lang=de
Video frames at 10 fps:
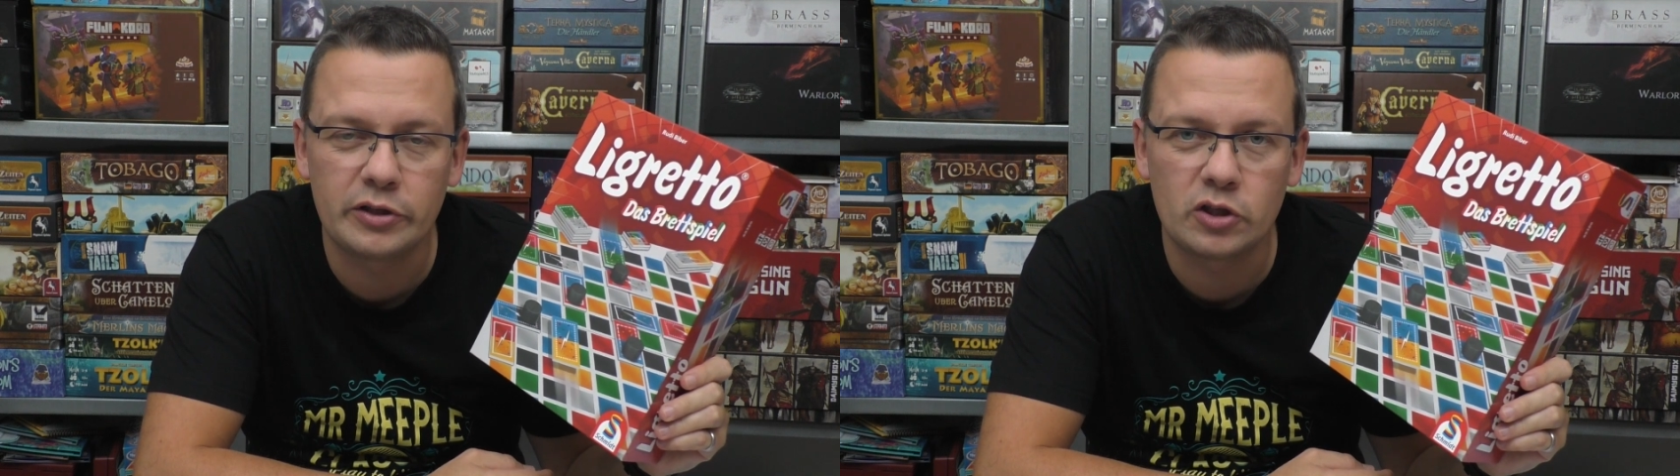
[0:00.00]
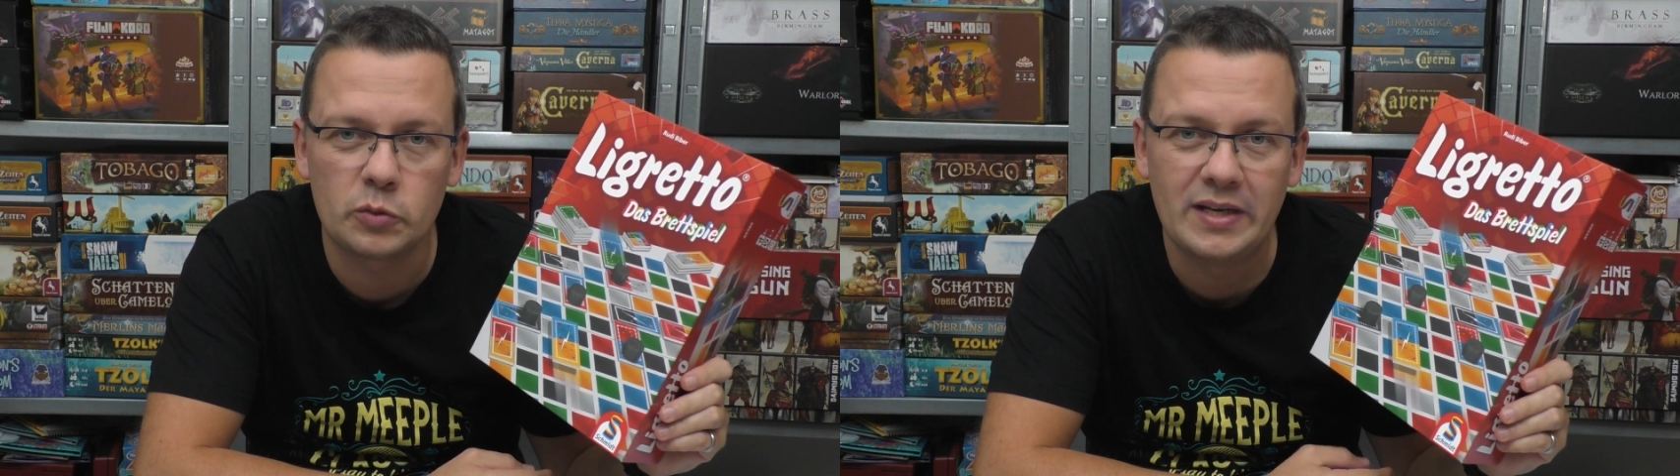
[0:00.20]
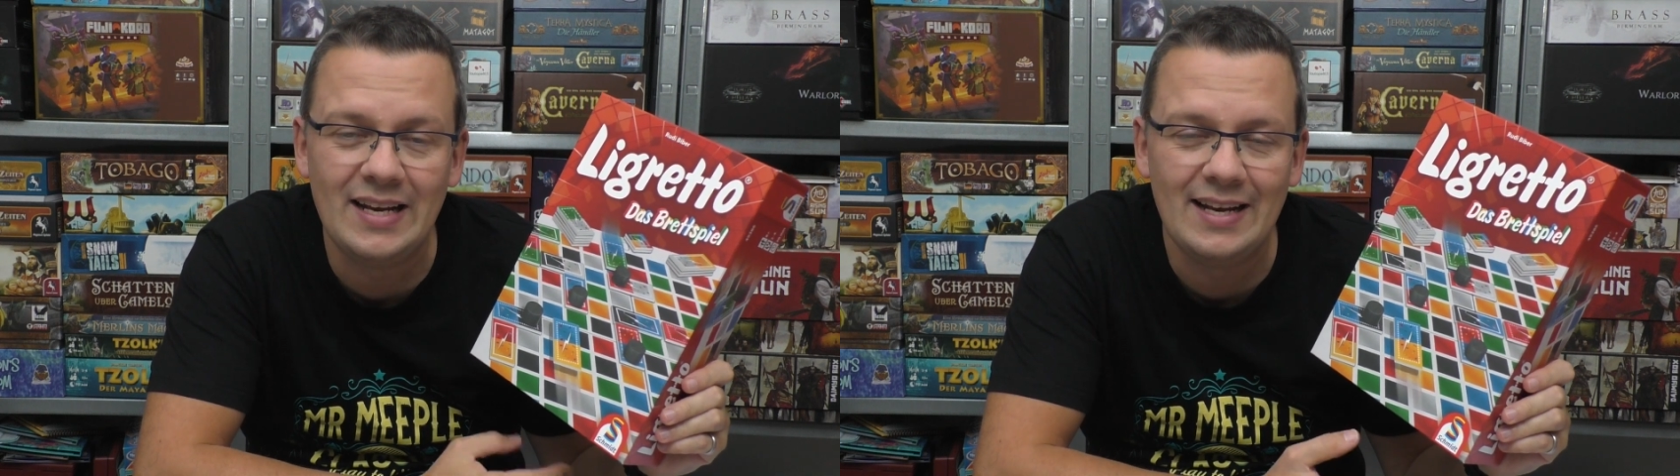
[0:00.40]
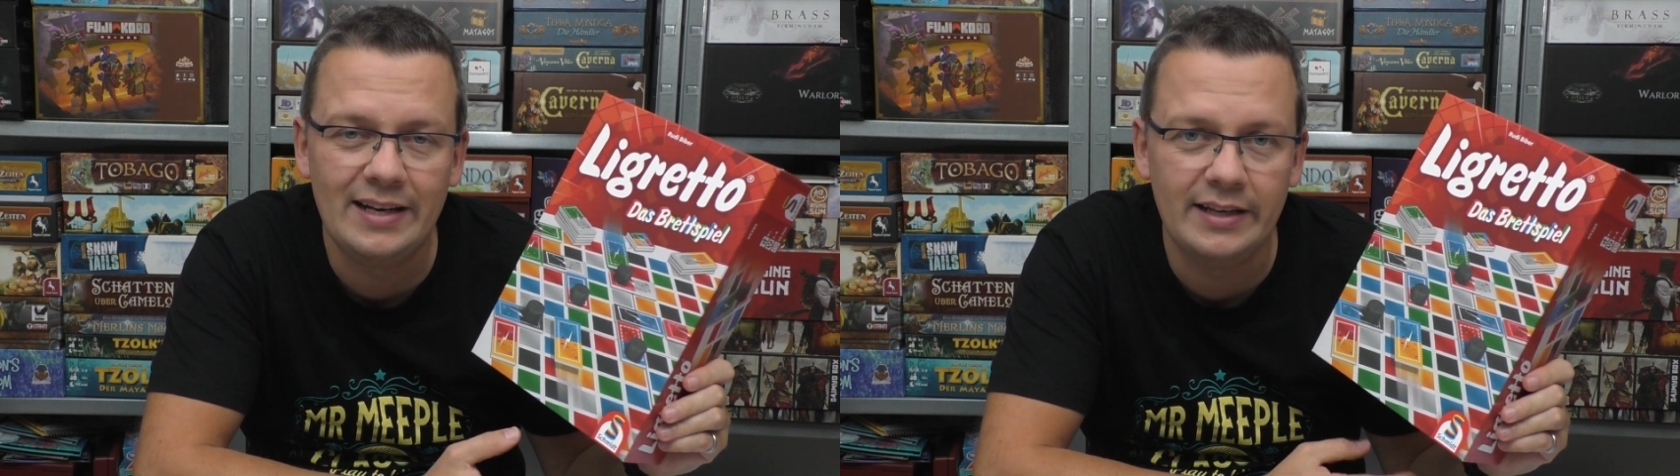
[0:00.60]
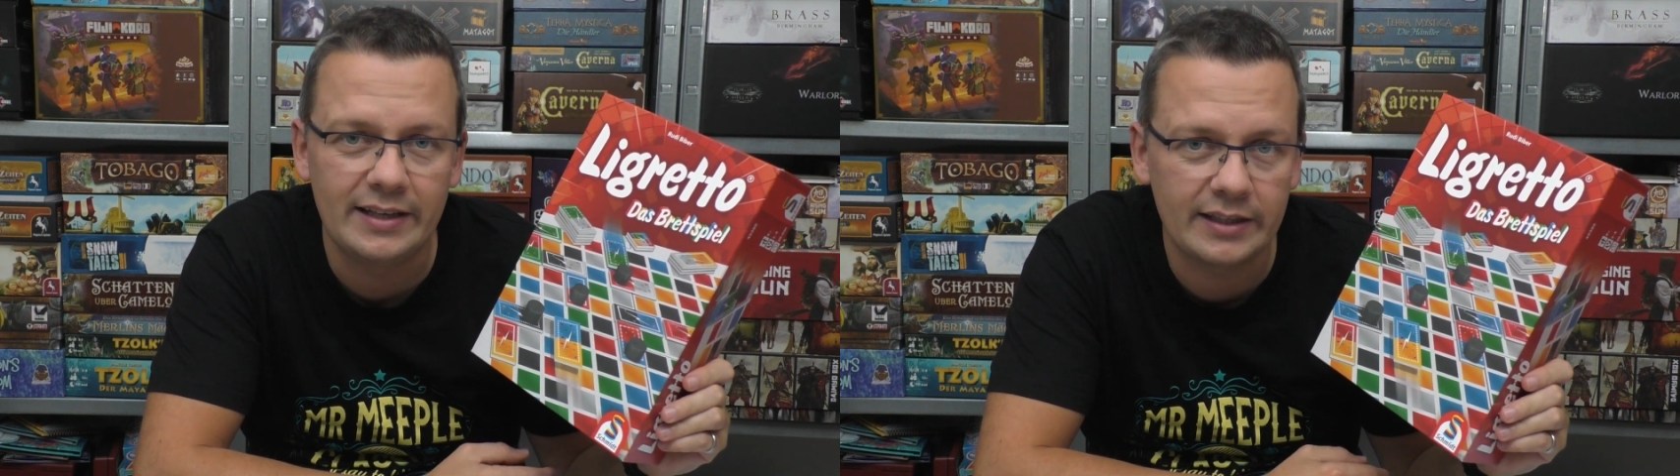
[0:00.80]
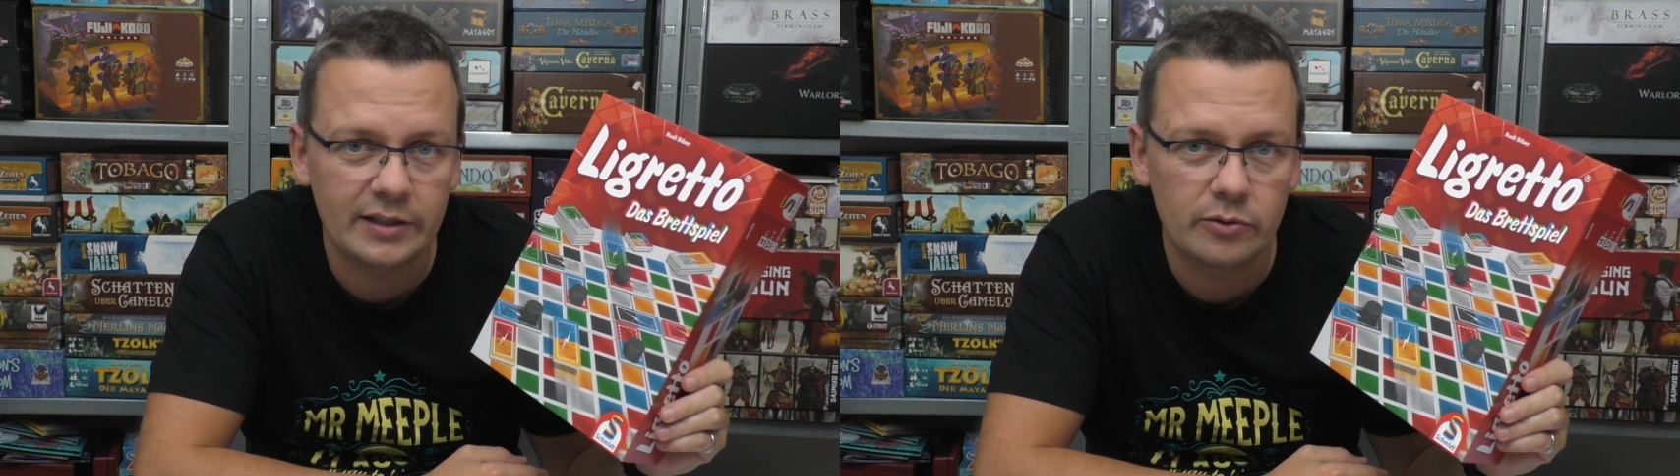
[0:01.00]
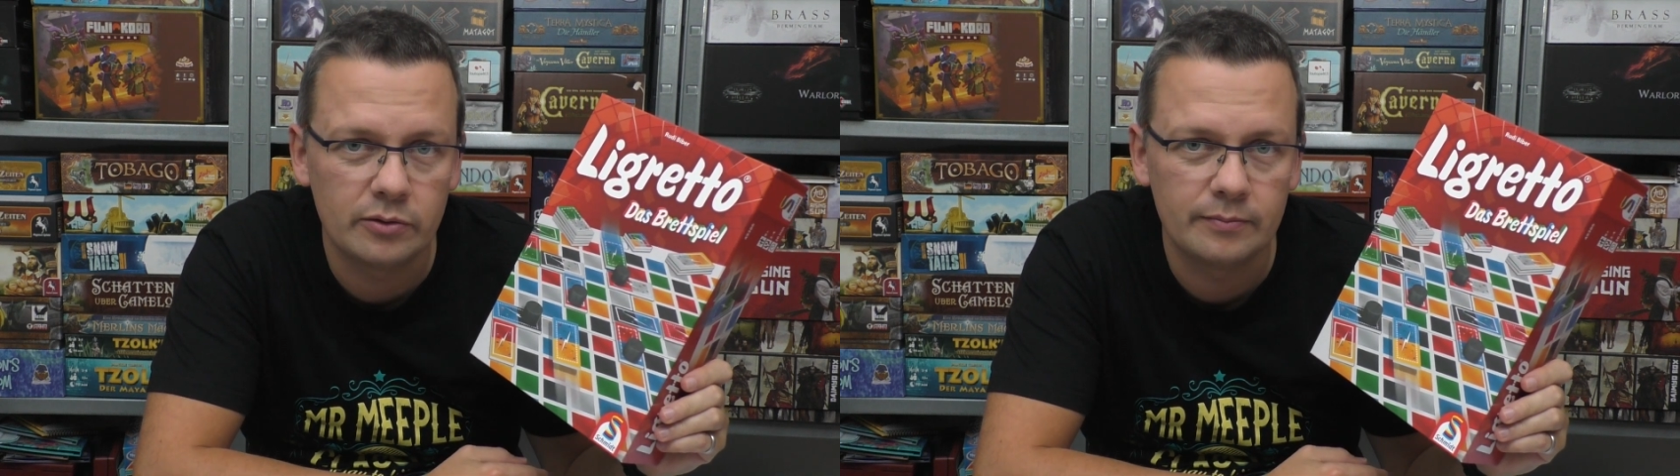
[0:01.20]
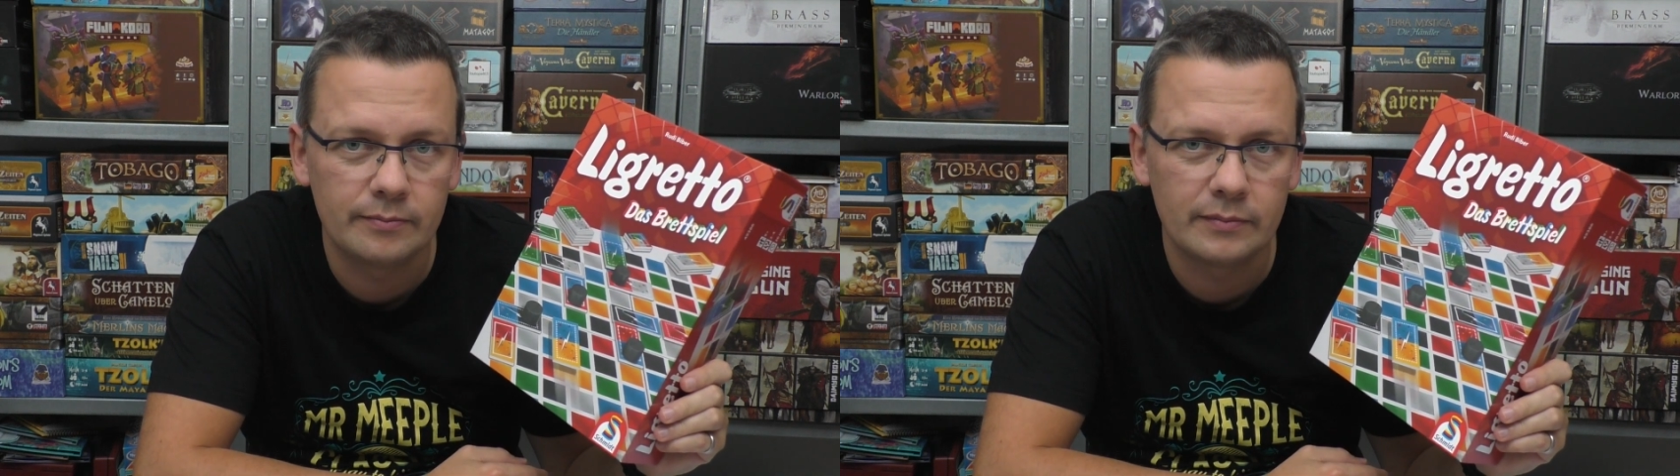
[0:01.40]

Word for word: euch das Spiel Ligretto,